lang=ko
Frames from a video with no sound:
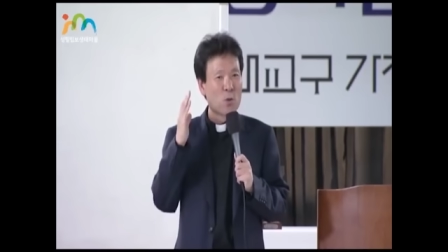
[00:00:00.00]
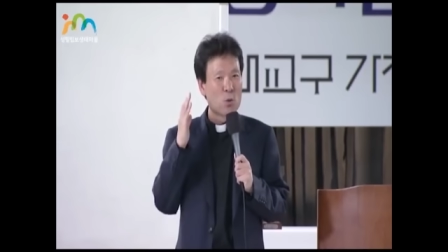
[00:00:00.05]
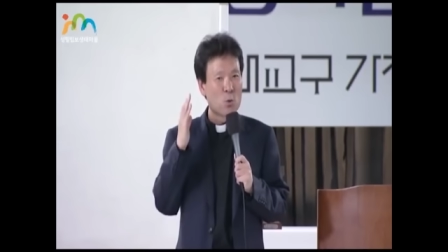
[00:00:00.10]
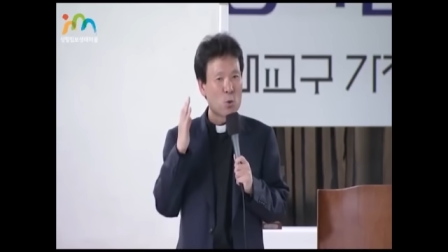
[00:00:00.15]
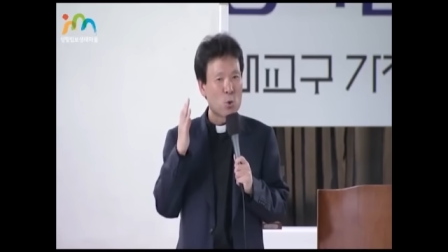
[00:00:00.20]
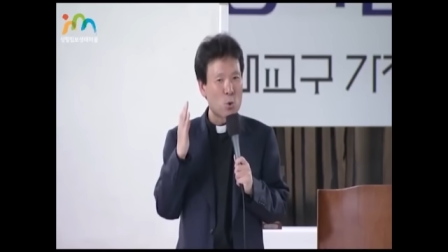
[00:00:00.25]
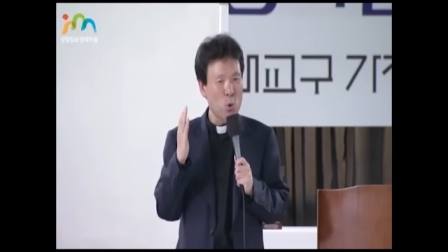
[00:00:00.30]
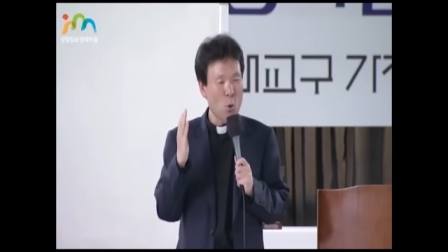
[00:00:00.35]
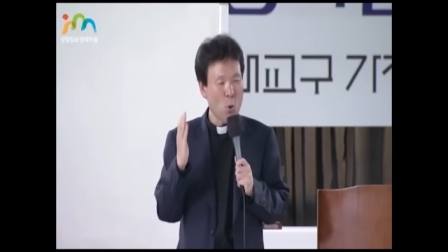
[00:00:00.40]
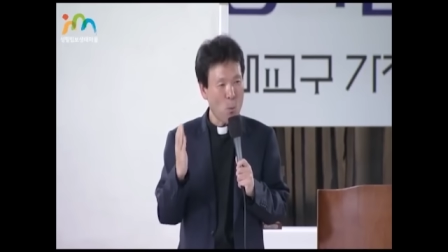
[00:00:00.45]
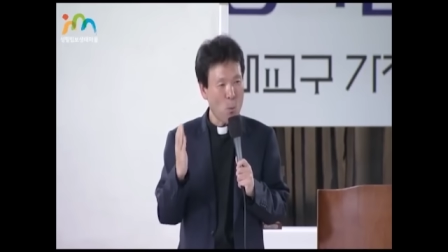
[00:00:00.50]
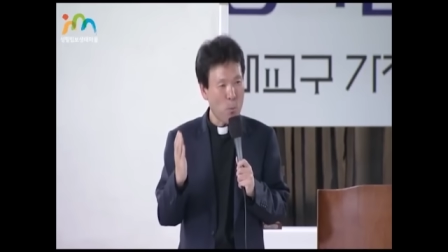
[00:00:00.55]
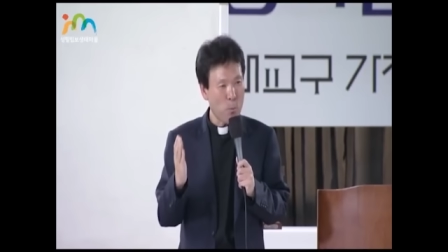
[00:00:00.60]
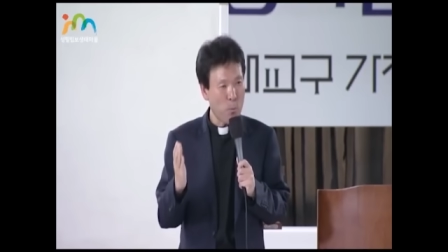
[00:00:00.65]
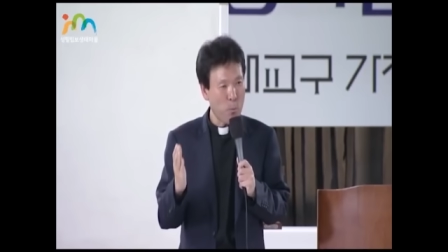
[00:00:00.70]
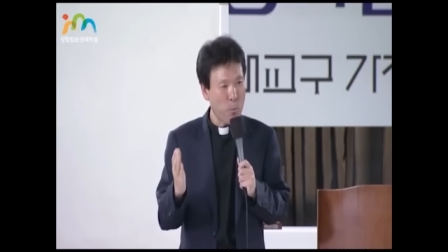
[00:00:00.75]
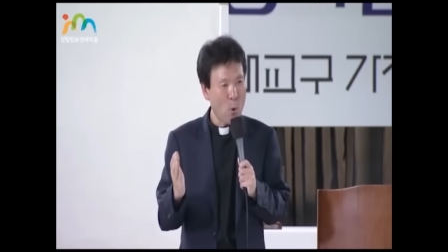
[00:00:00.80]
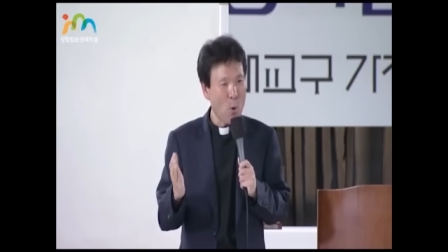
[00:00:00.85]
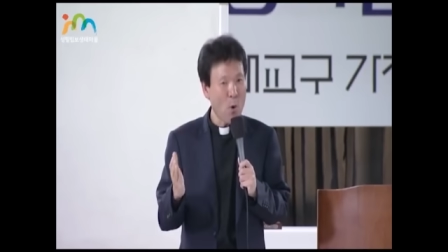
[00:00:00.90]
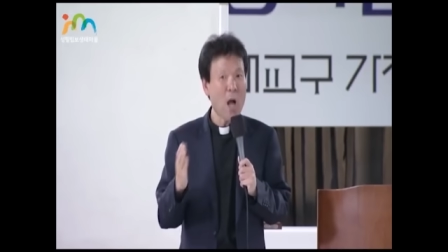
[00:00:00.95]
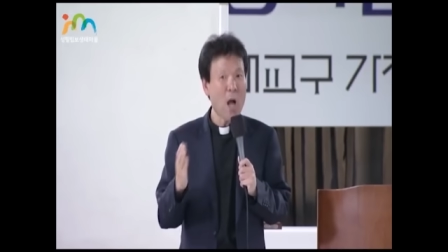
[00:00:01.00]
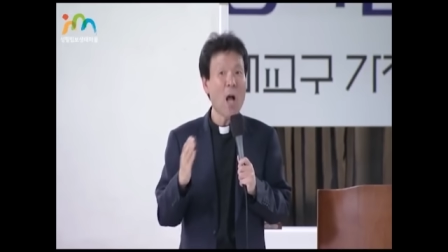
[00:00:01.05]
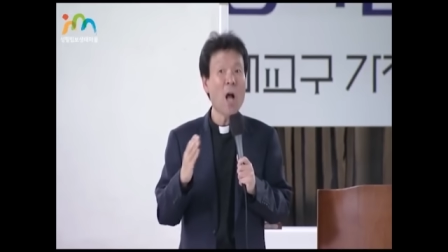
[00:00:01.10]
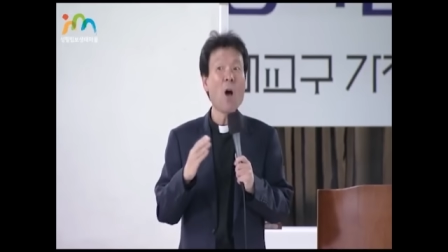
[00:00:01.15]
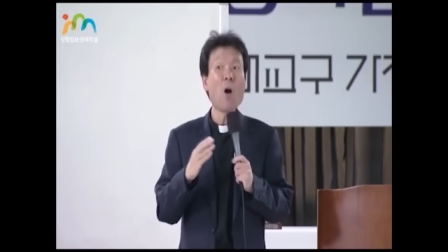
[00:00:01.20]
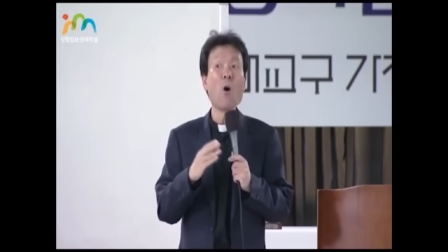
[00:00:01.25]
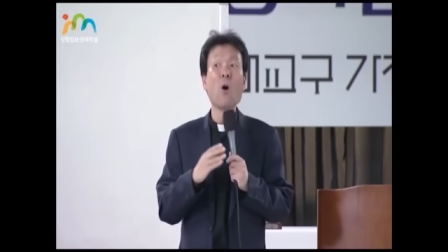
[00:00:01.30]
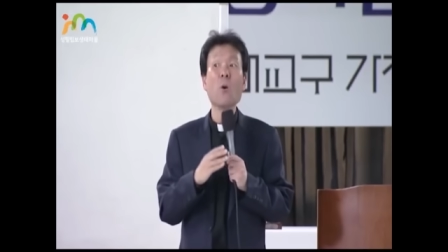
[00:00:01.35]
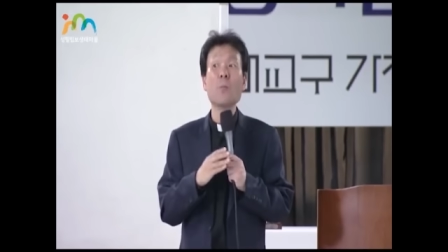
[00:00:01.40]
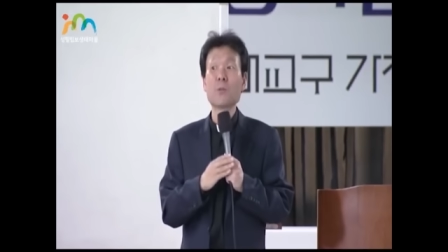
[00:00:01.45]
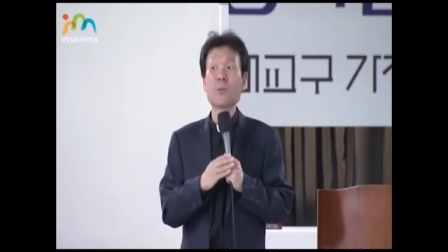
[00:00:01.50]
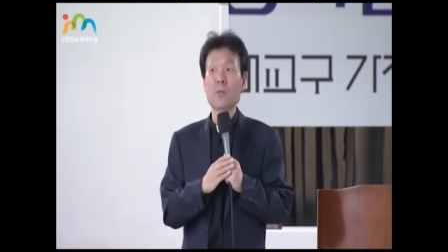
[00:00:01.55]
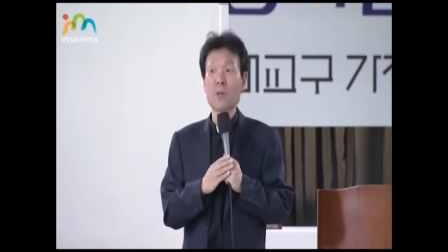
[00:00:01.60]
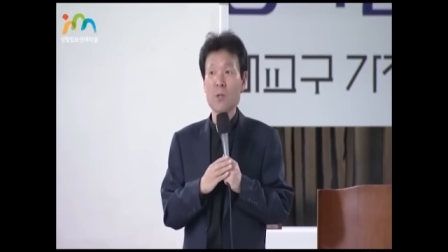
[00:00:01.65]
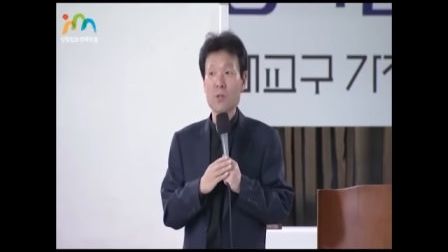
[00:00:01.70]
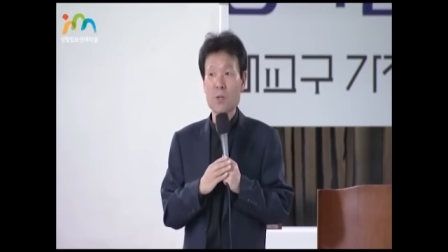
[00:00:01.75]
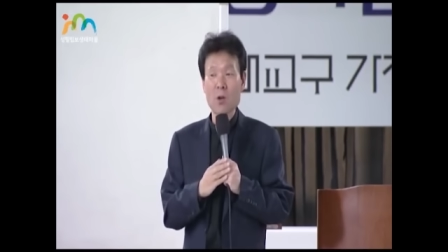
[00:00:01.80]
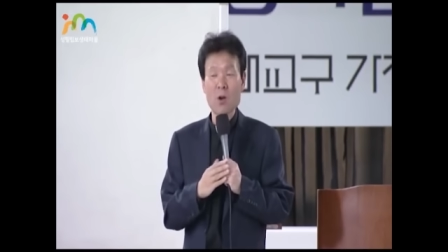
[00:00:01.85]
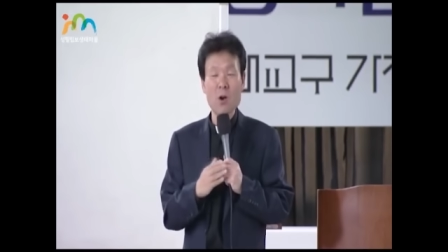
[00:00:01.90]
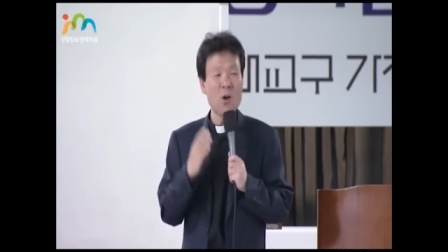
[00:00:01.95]
족보가
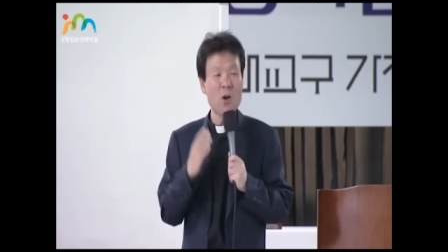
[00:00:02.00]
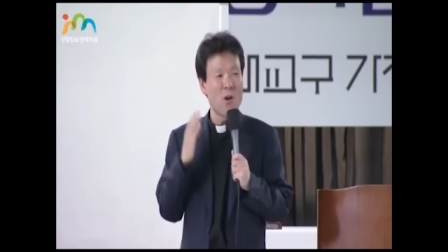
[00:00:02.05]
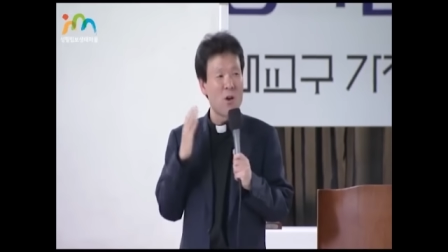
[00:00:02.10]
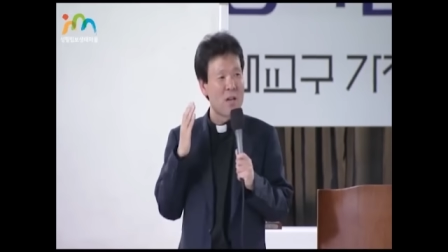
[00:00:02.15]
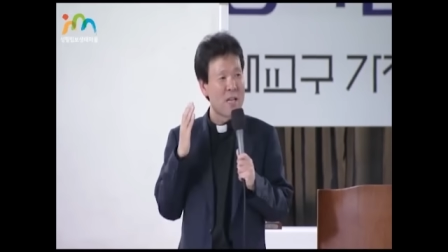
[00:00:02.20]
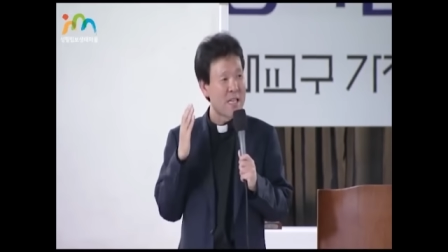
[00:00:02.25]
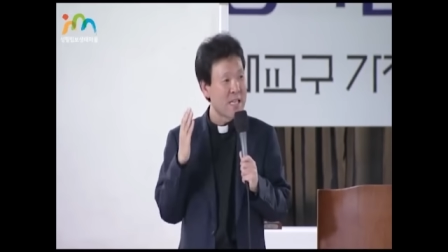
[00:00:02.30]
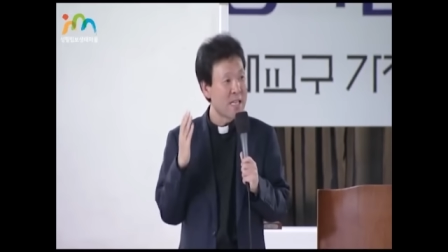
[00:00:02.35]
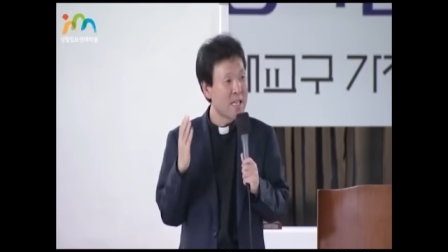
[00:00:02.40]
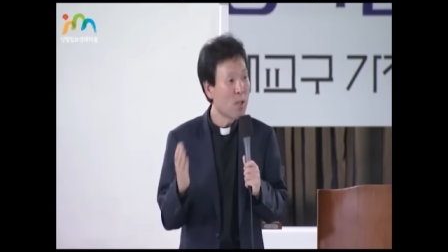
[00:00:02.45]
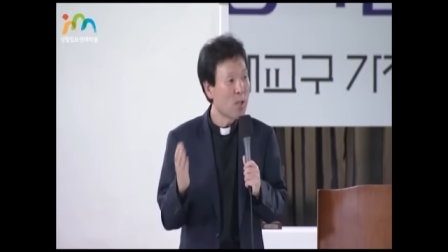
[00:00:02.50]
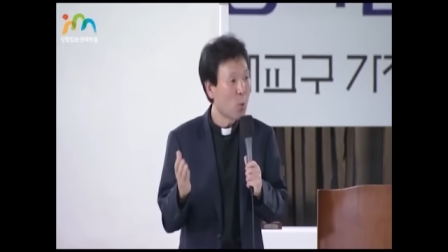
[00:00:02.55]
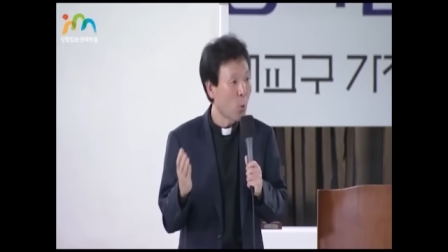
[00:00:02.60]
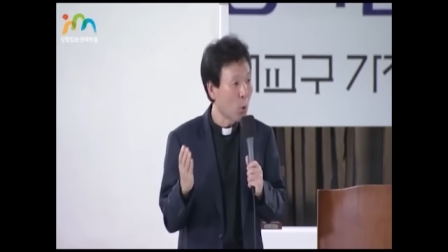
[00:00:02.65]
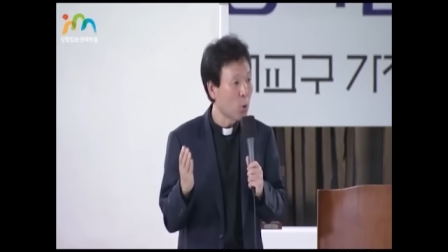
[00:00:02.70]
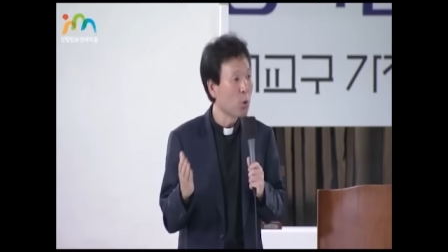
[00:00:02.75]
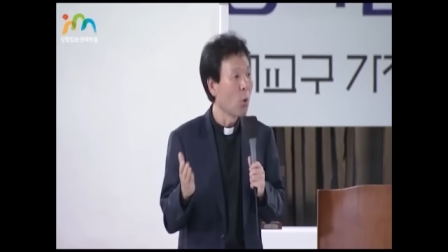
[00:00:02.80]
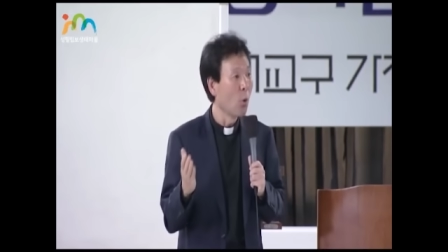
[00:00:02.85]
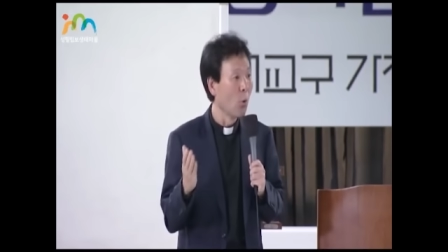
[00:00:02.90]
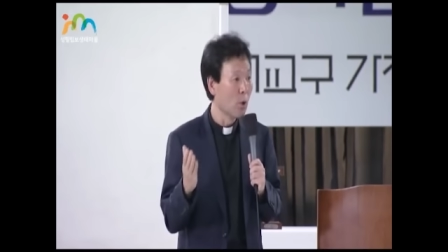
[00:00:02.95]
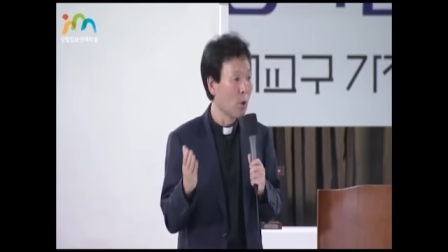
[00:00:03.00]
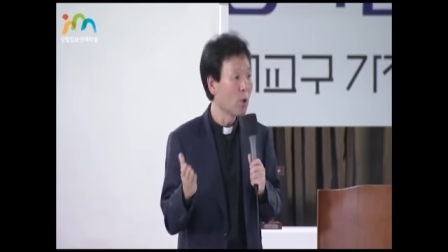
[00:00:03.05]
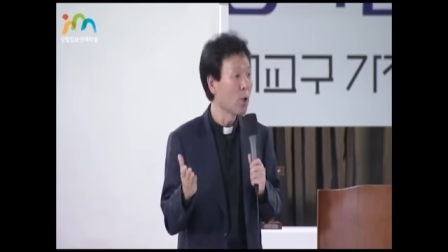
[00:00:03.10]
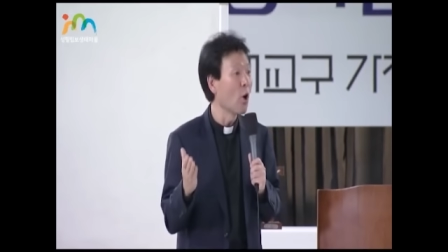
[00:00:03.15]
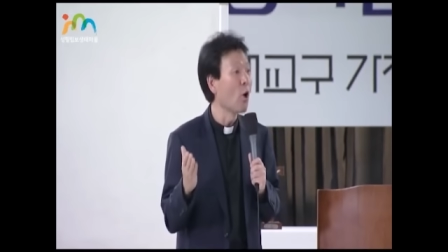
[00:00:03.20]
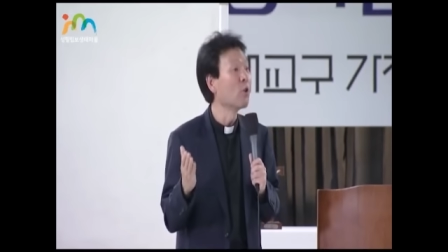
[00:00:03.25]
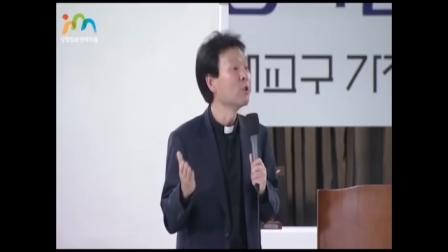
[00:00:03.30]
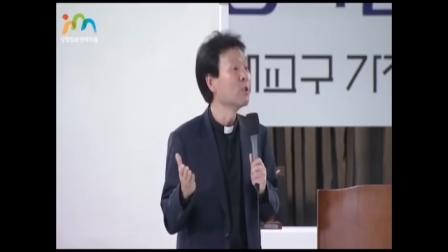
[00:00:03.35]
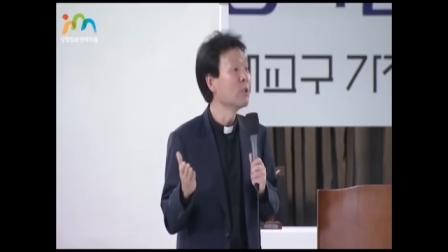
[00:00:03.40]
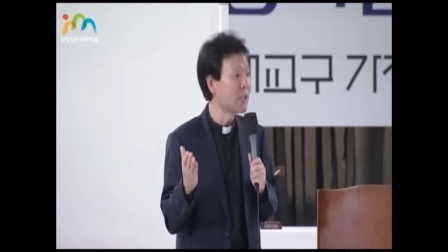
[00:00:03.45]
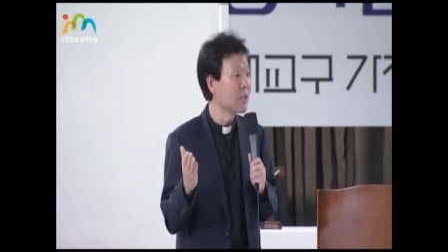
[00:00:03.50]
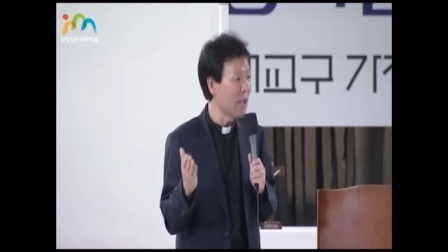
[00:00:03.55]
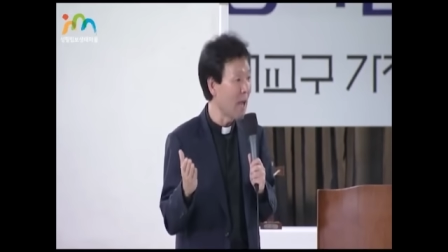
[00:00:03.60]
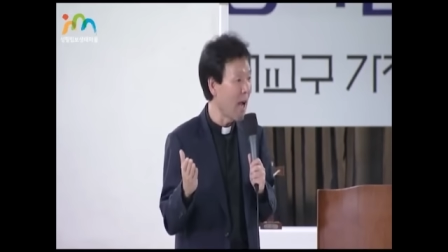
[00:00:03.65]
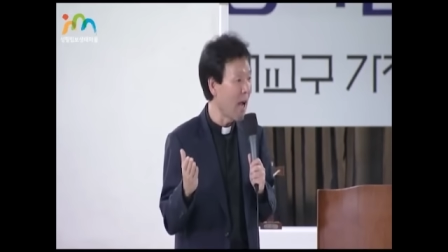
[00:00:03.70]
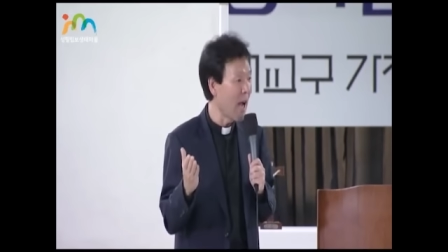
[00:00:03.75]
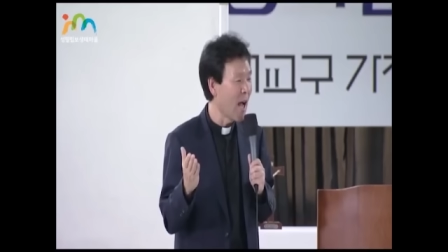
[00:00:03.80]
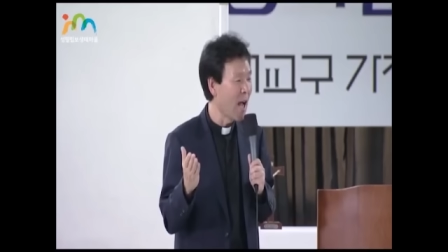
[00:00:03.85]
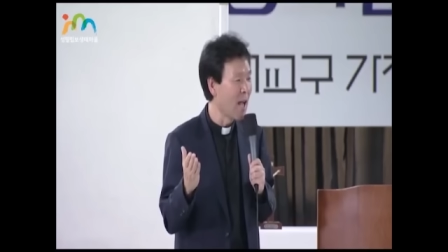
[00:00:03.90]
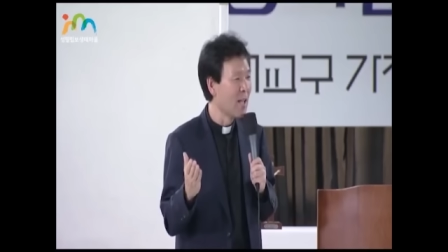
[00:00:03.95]
없어서 이 고통을
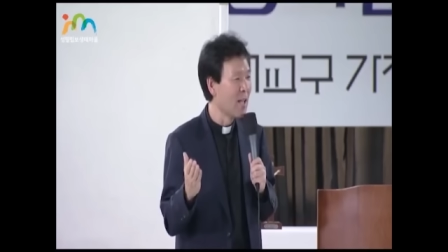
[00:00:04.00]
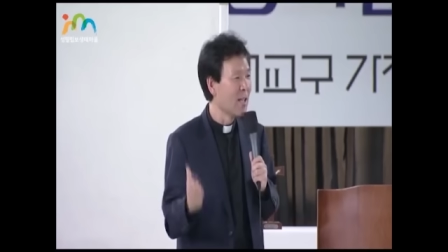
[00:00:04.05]
겪는다.